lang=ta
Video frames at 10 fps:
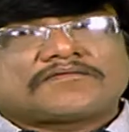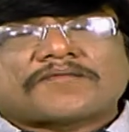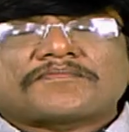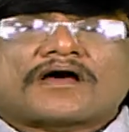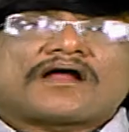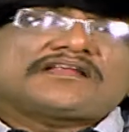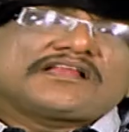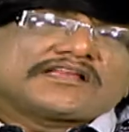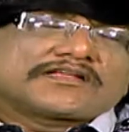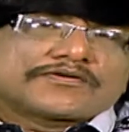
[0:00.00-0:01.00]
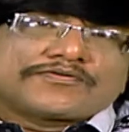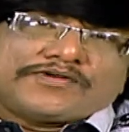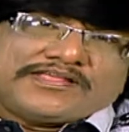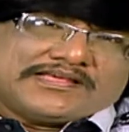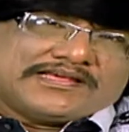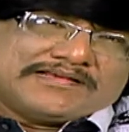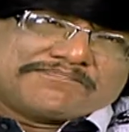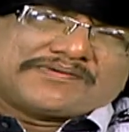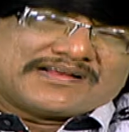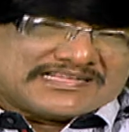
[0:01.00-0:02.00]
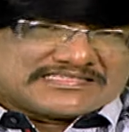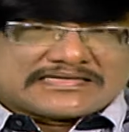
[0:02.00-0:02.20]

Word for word: நம் நாட்டில் இருக்கக்கூடிய பல